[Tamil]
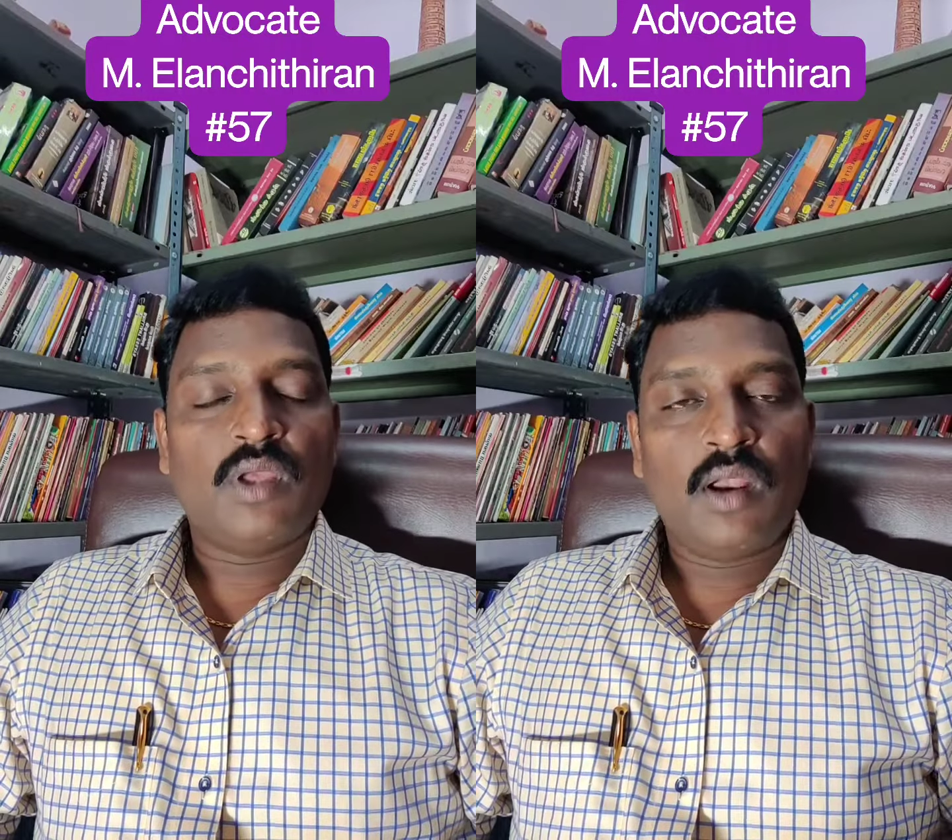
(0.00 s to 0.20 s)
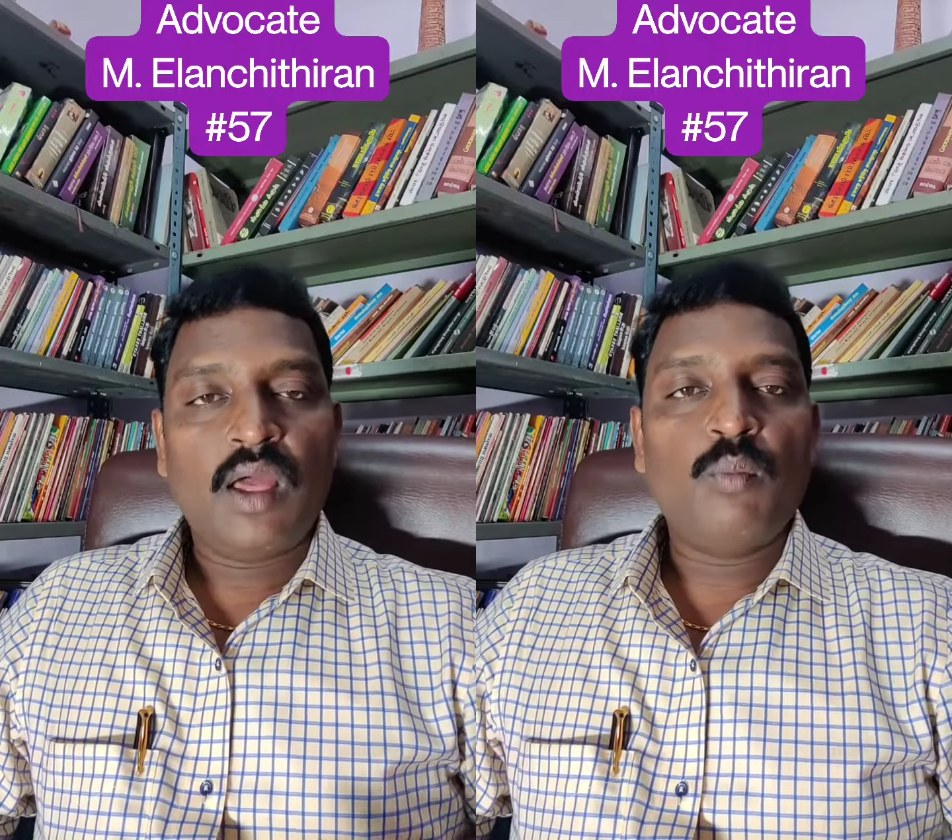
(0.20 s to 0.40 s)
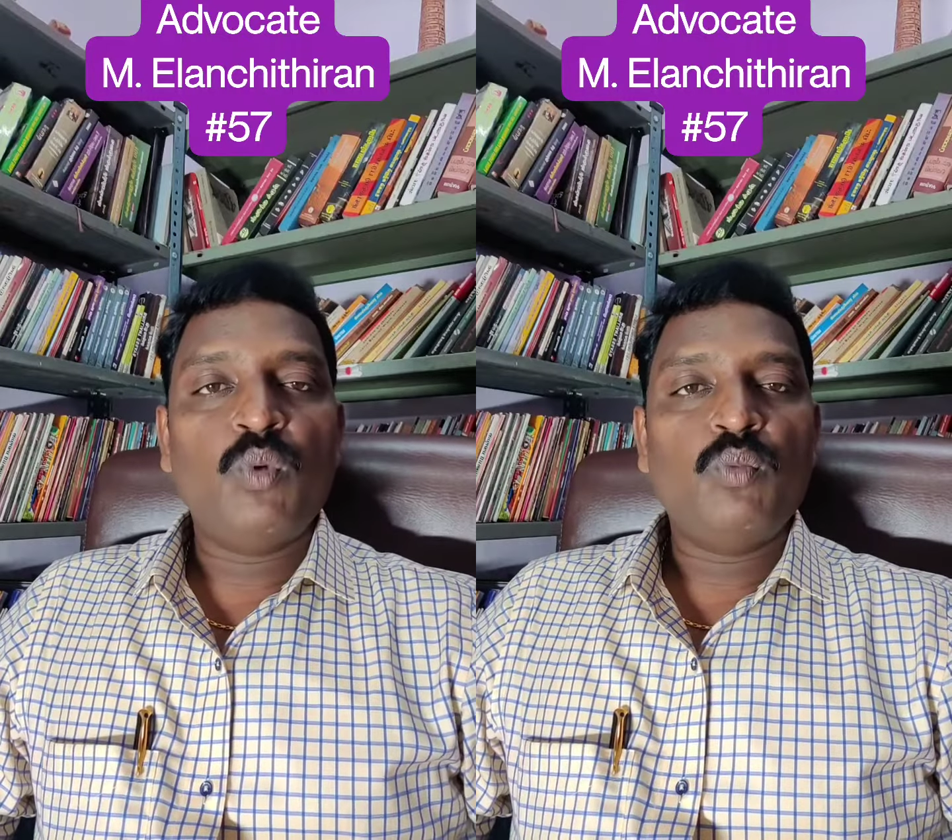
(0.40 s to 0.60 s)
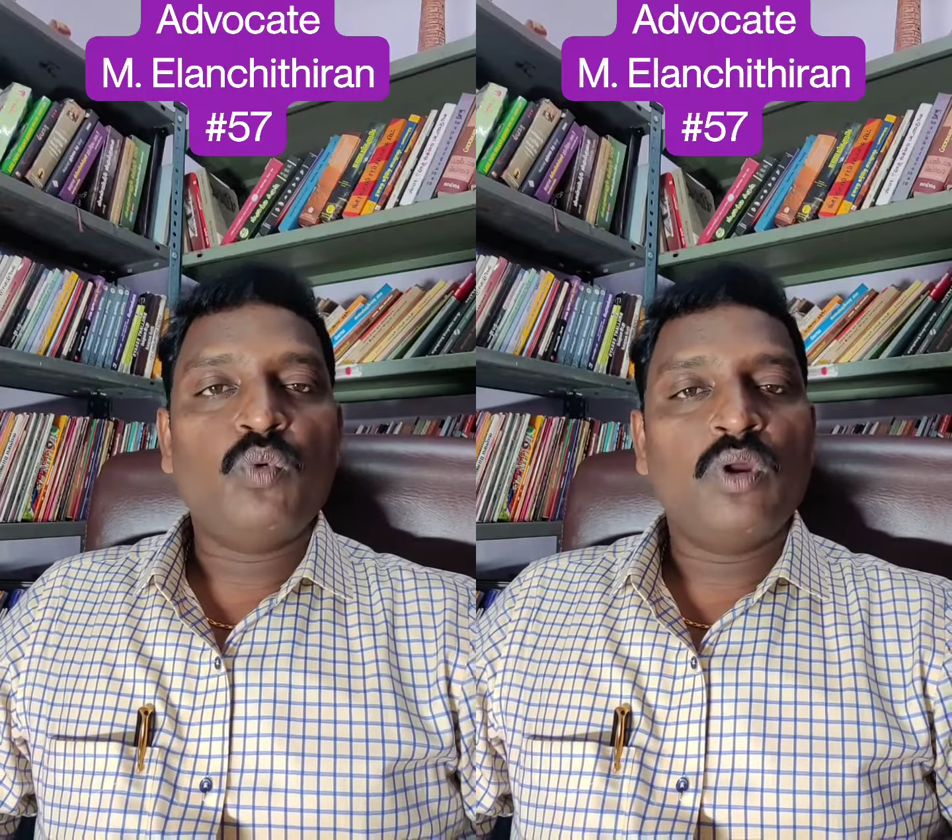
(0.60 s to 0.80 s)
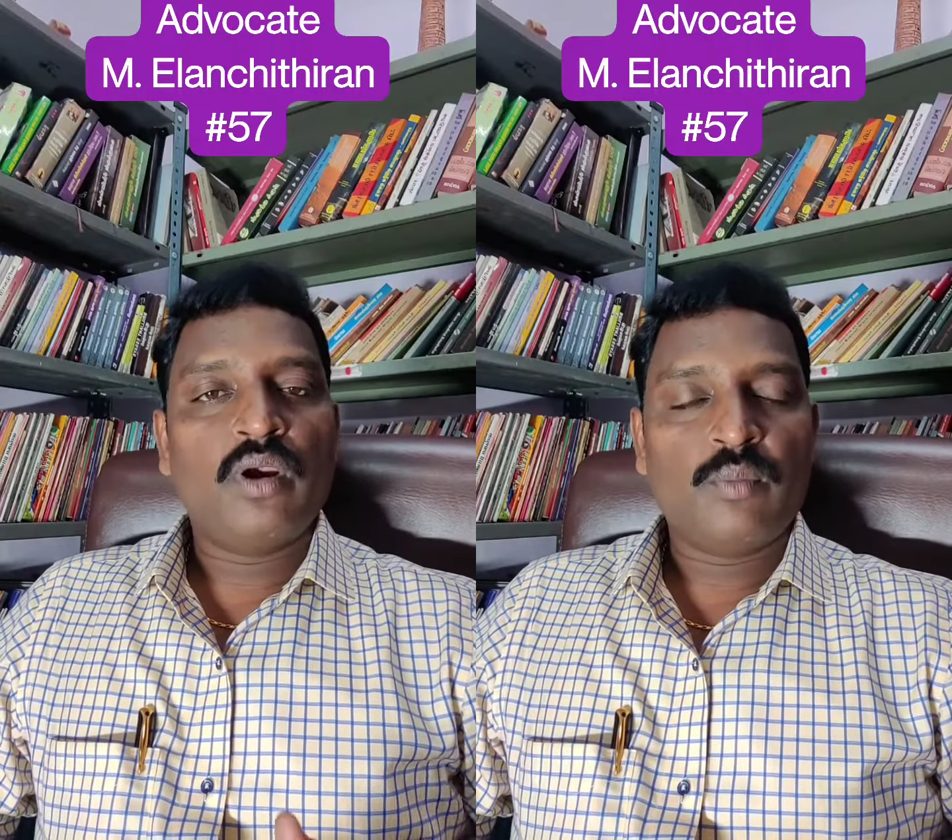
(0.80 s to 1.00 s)
எல்லாமும்
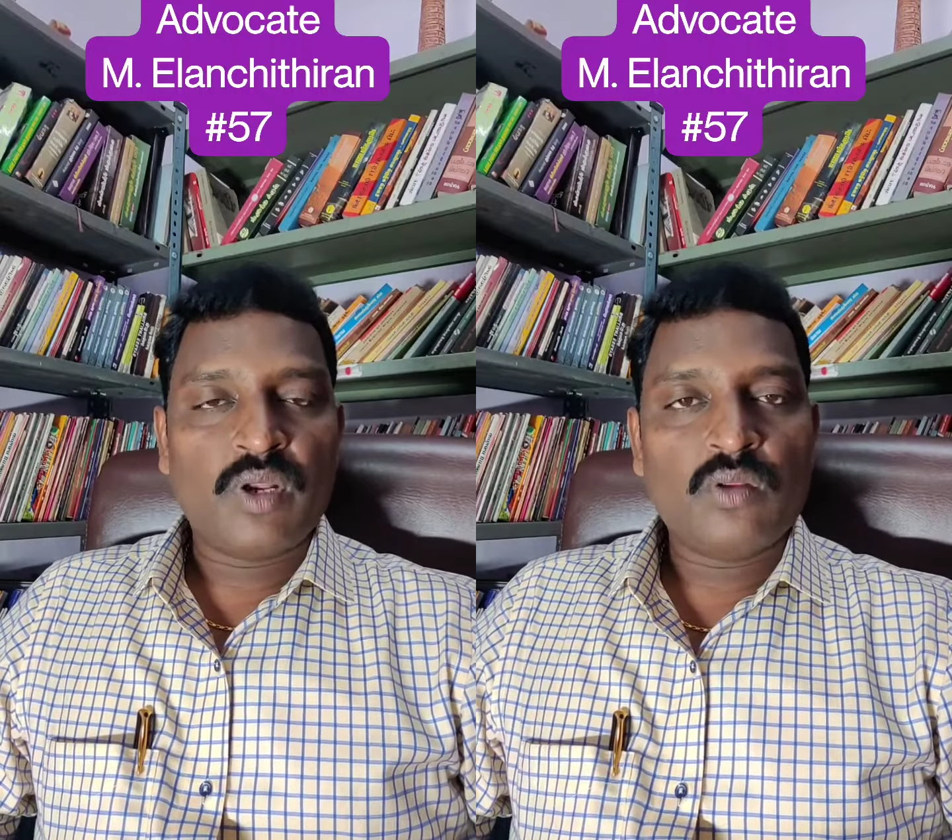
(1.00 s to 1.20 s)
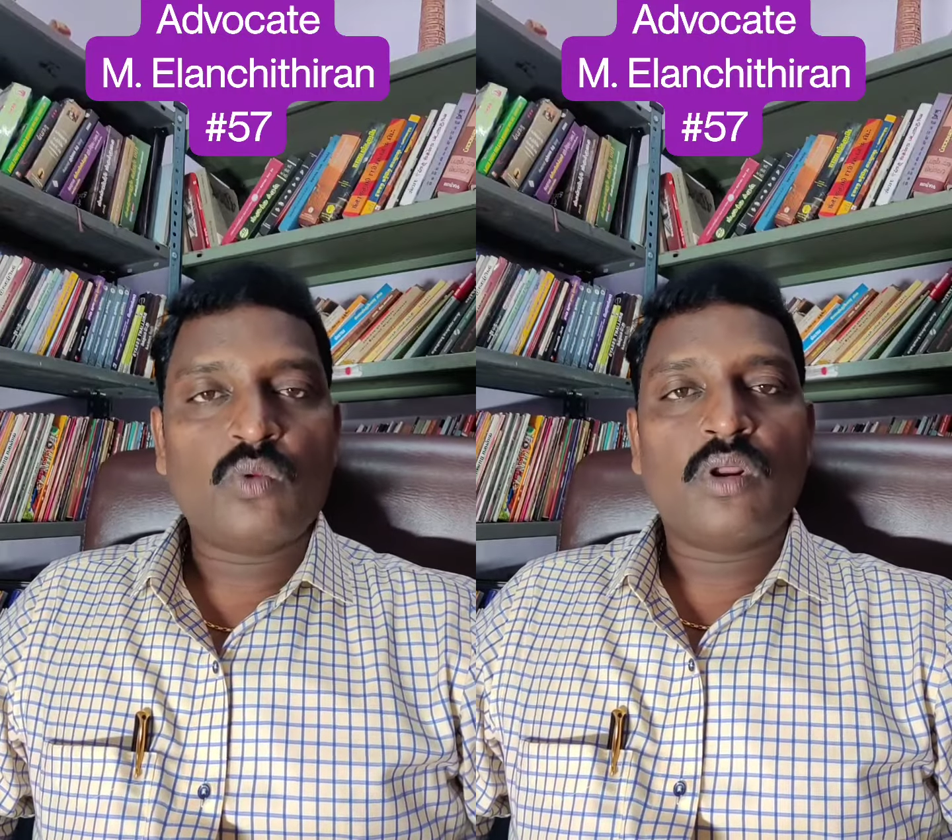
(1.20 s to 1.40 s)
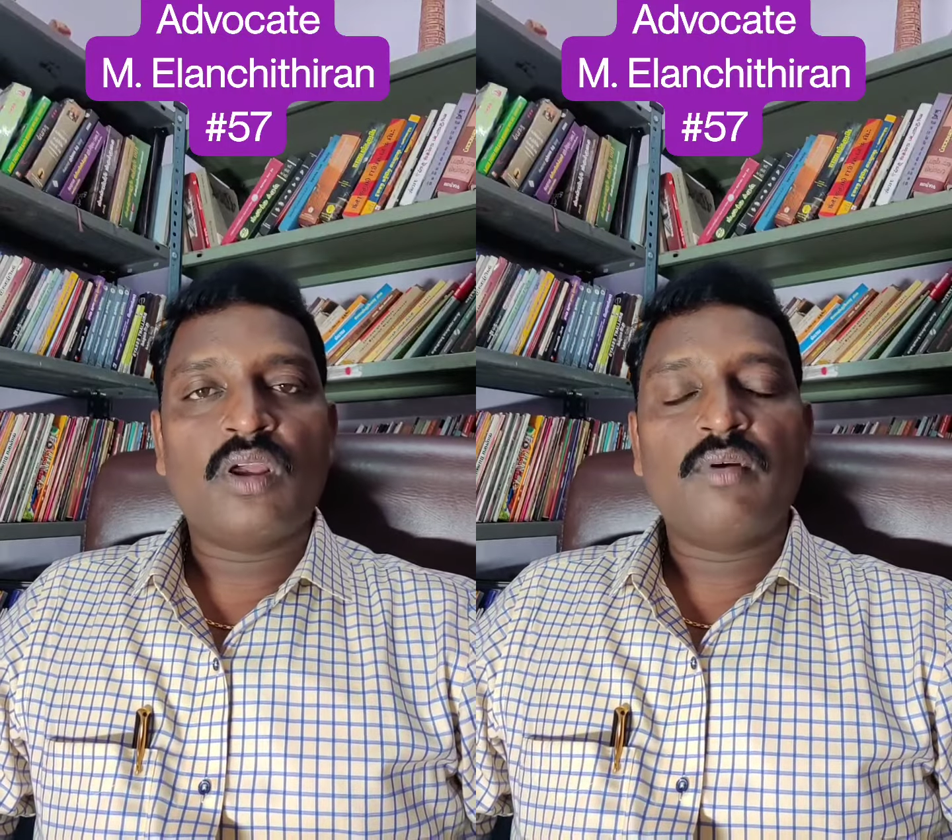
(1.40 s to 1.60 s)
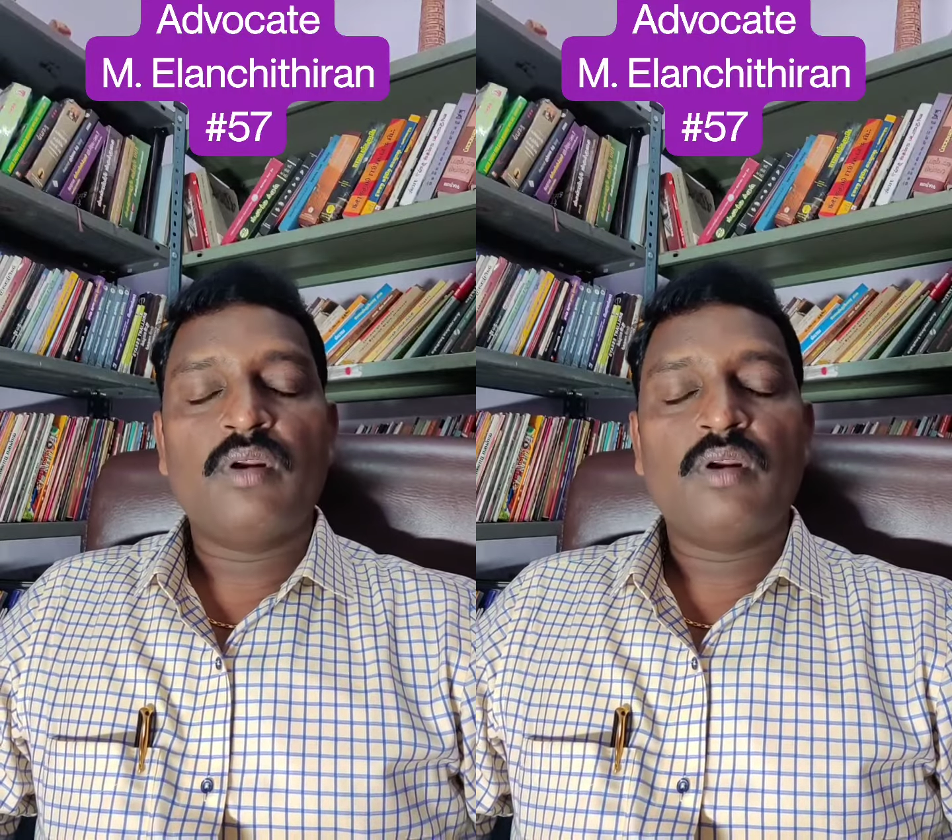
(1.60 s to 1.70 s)
உங்களிடமிருந்து தொடங்க